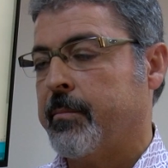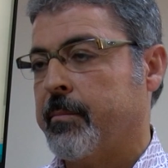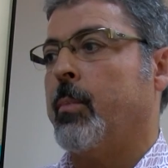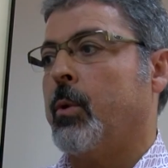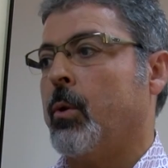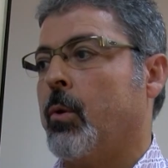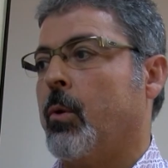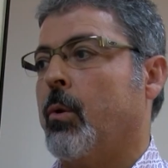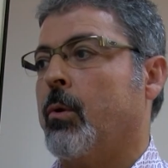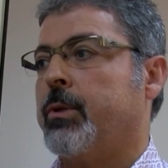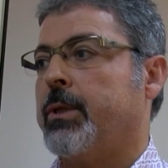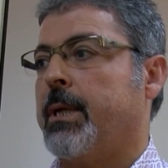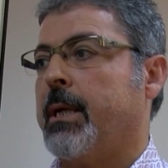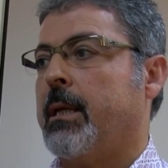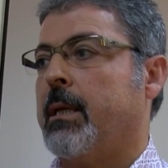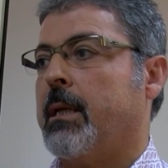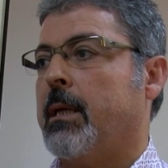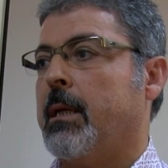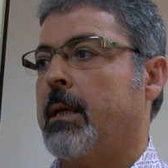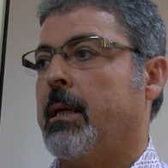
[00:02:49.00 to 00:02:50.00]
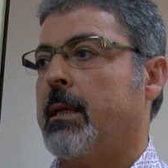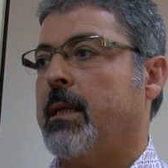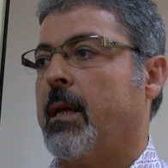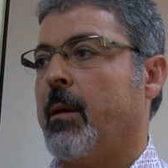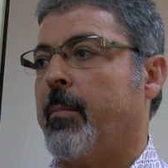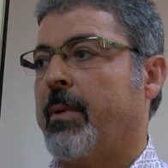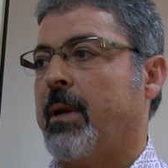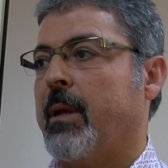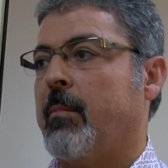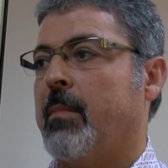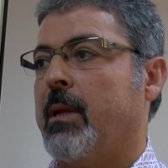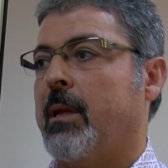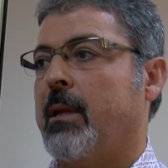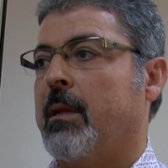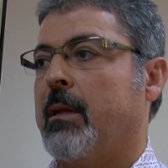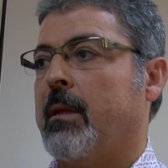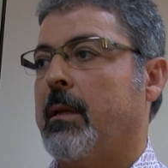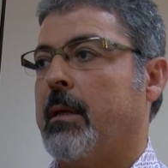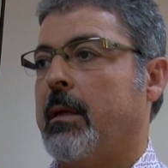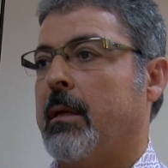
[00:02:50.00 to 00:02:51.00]
Büyük ölçekli
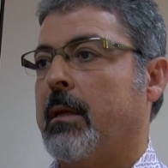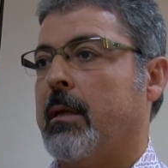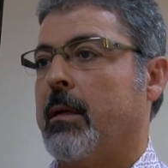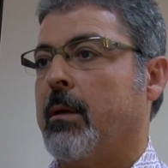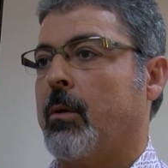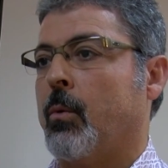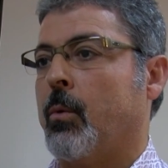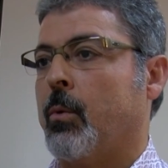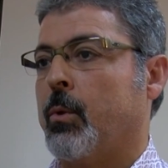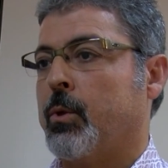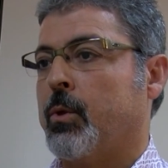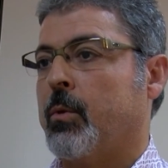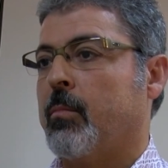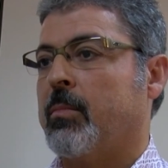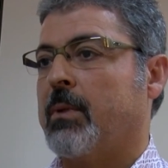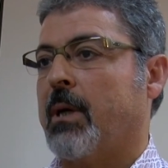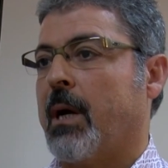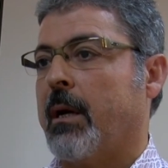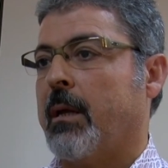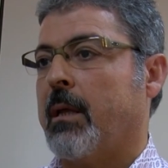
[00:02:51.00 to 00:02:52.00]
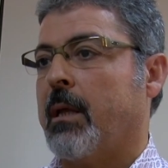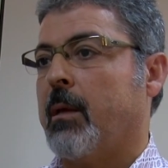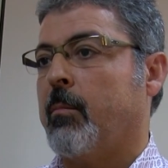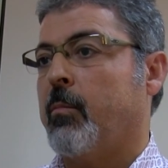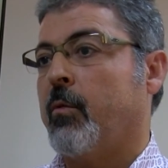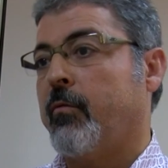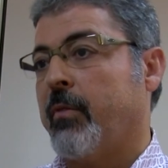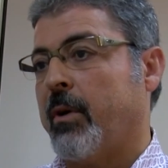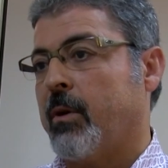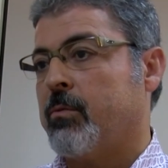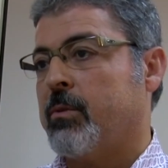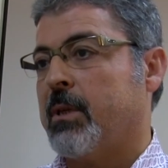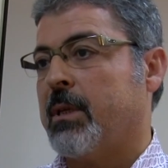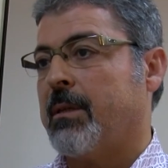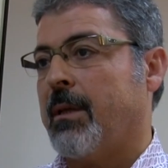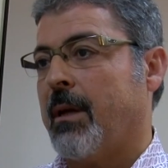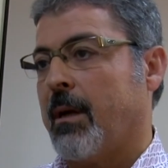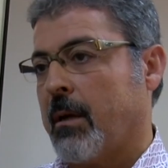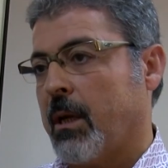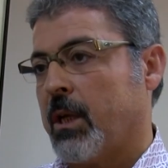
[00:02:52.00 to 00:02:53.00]
depremlerin oluşum tarihi bu fay
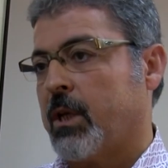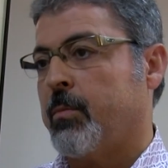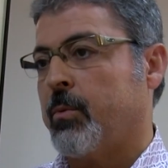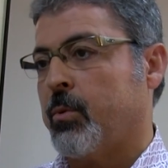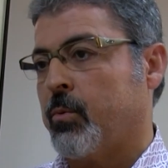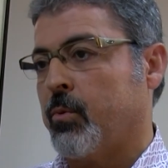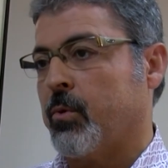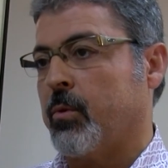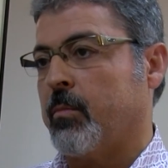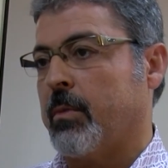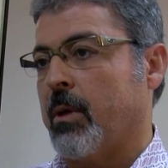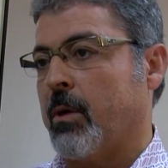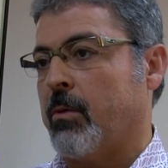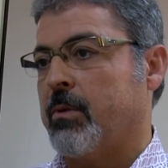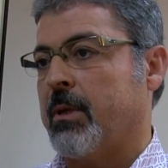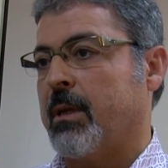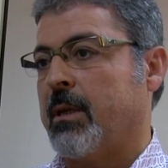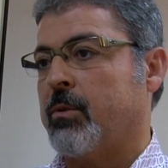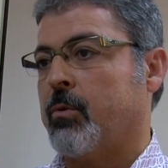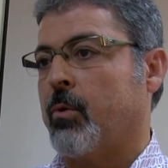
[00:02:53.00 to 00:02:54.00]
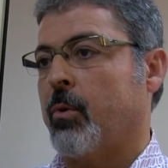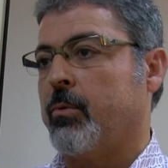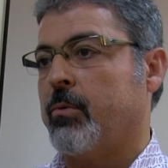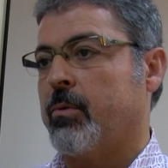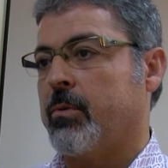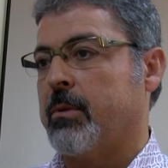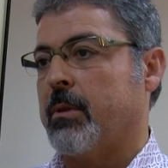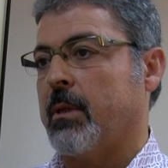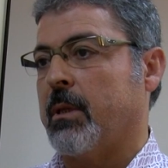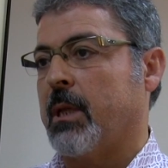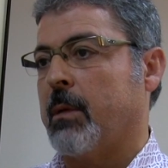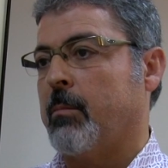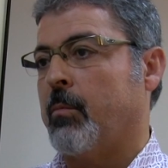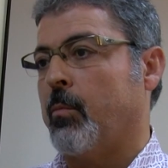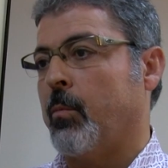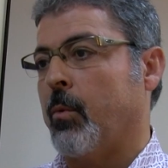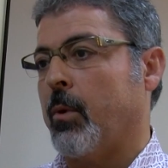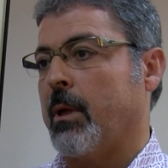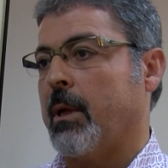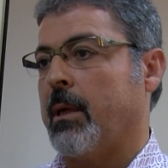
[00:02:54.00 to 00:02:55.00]
üzerinde yaklaşmış durumda. Özellikle son 100 yılda
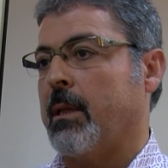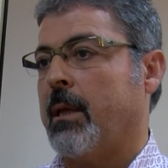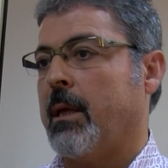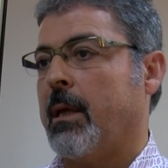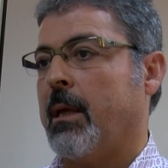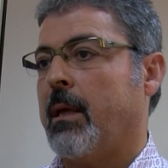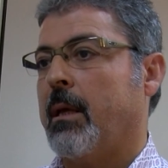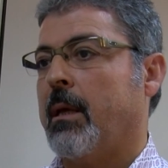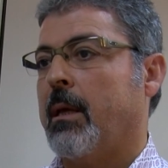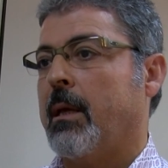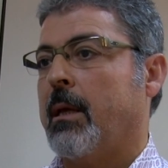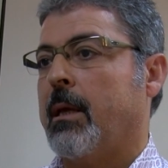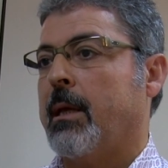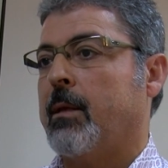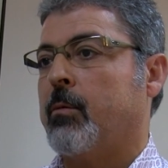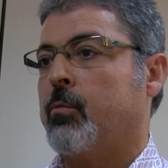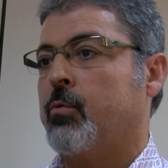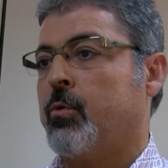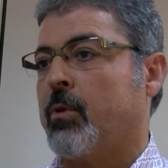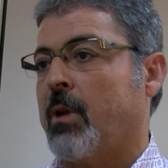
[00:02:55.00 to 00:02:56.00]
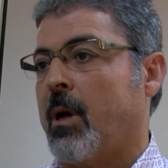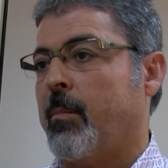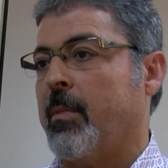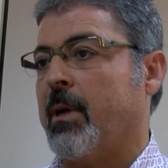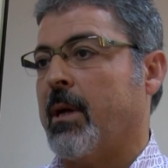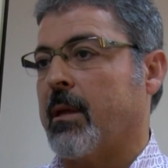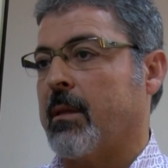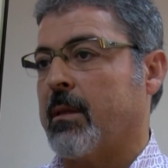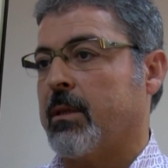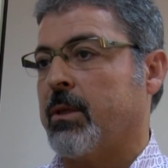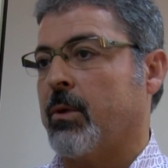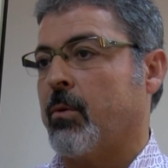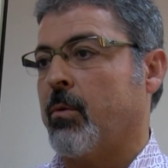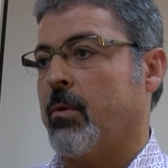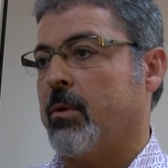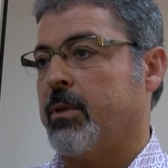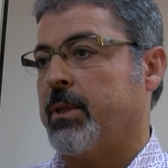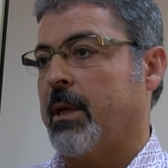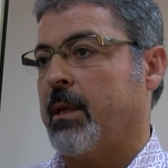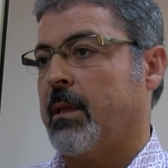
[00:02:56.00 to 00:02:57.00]
bu bölgede tsunami yaratacak
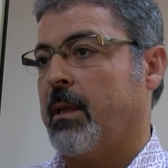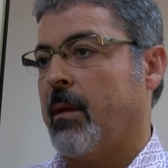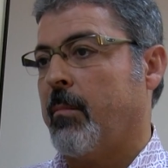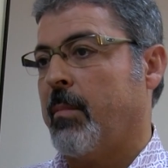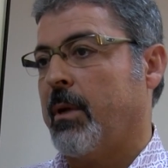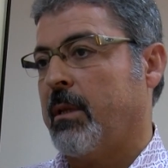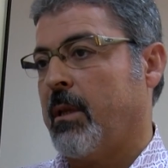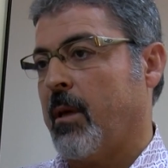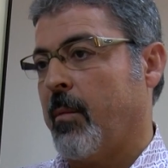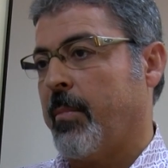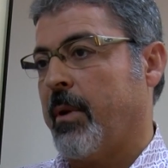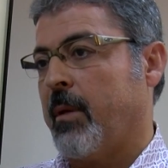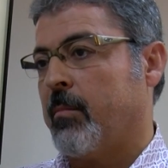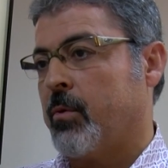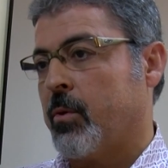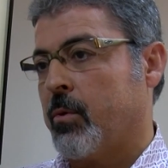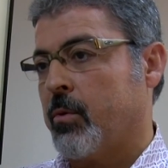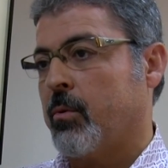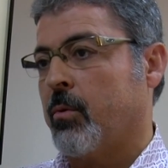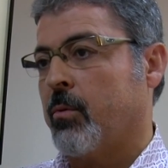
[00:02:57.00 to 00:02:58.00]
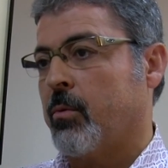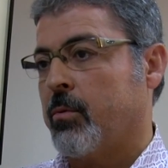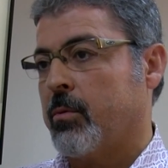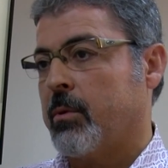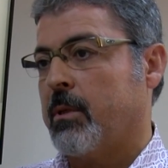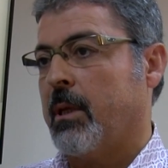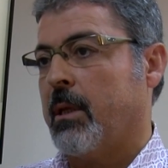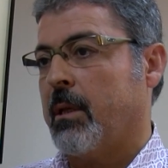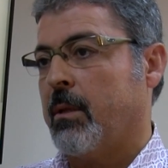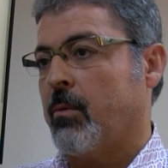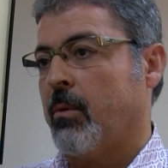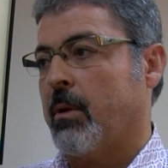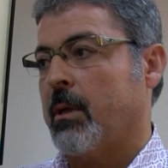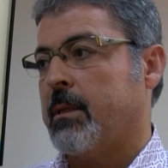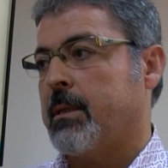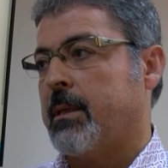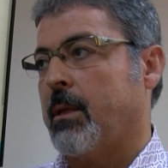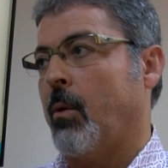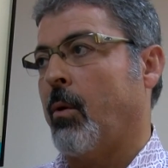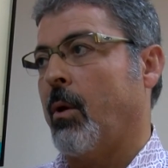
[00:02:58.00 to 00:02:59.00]
ölçekte bir deprem söz konusu değil.
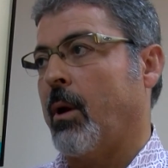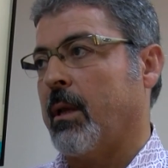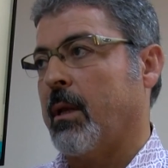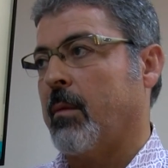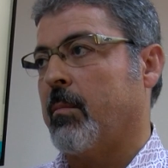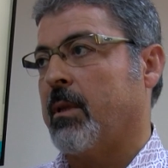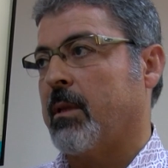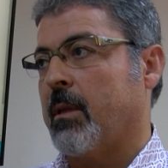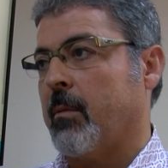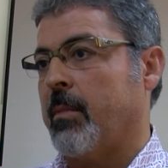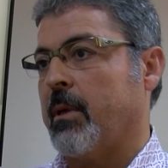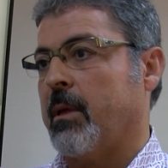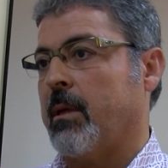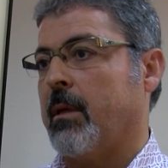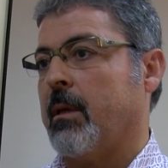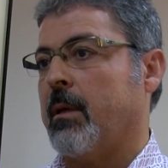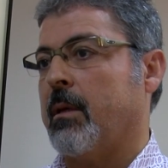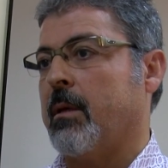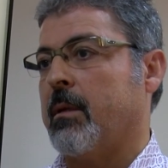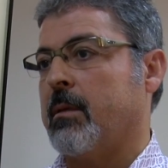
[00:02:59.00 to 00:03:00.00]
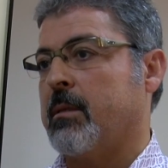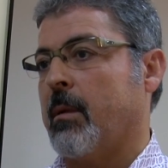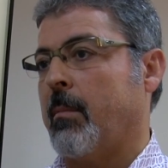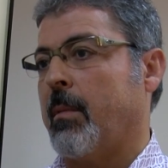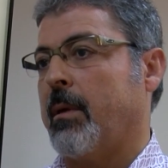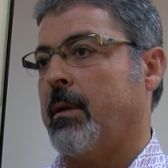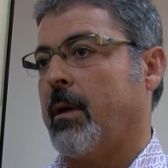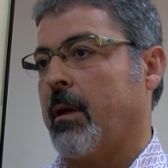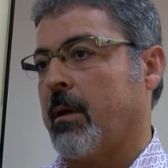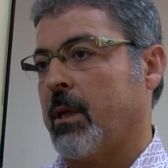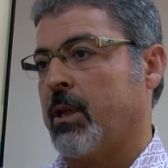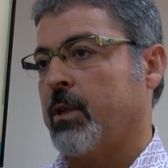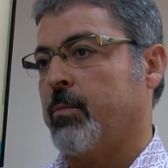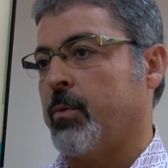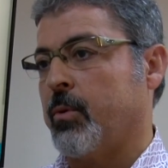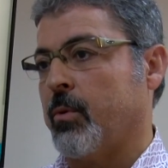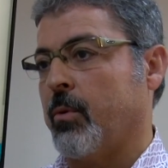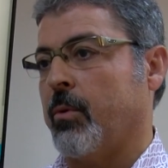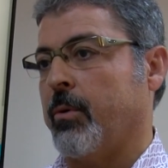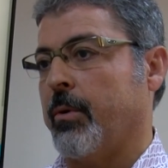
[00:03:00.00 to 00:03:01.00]
Dolayısıyla o anlamda tabii ki zaman
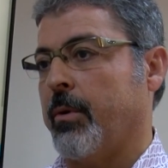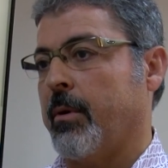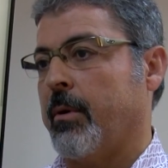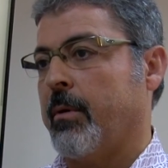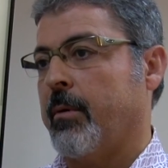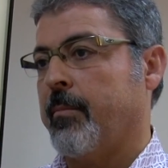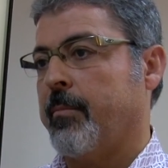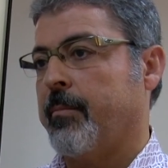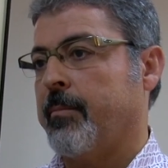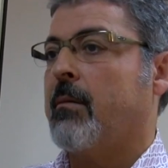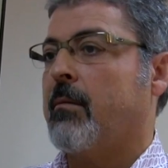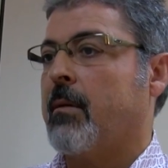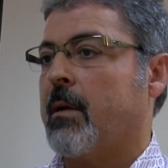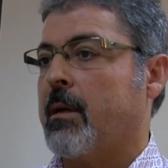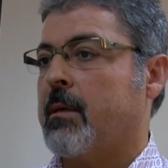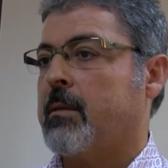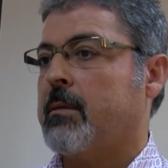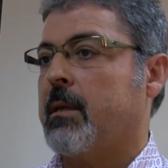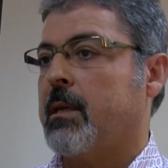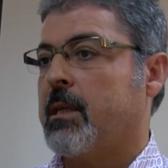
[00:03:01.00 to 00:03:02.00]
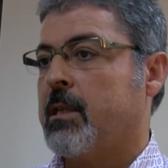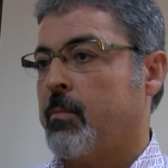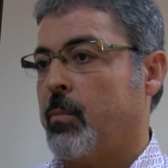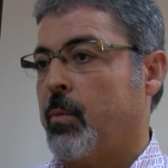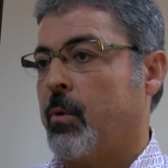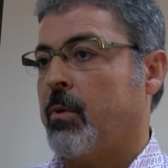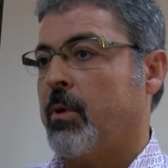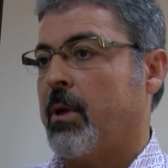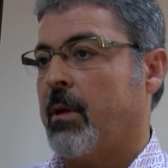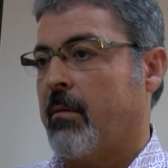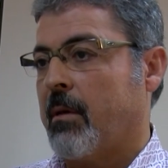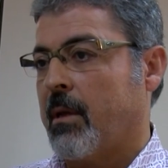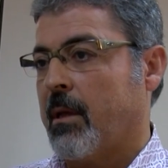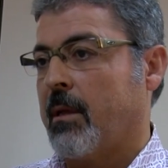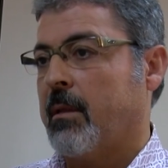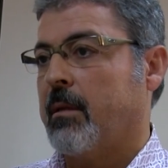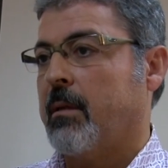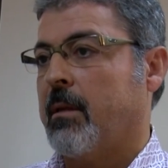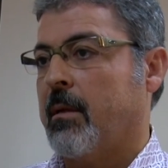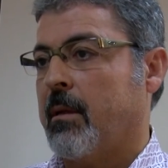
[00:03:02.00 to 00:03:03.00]
yaklaşmış oluyor varan 8 büyüklüğüne
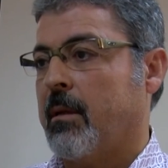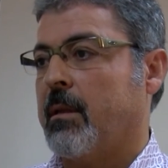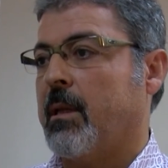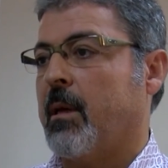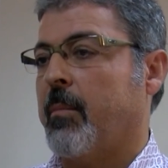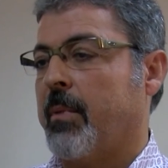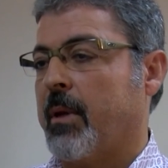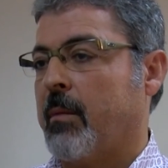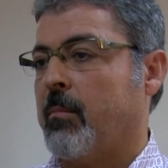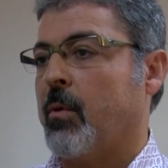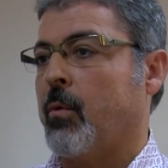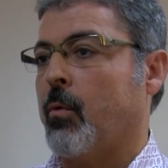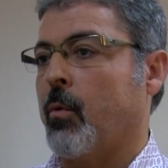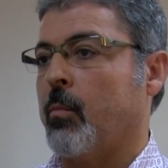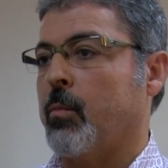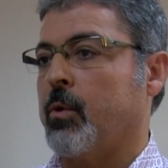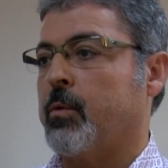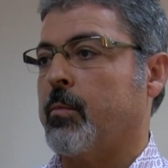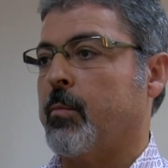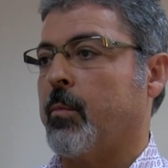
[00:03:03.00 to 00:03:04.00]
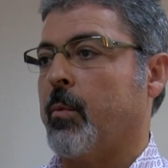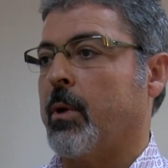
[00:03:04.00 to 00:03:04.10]
varan e, depremler olmuş bu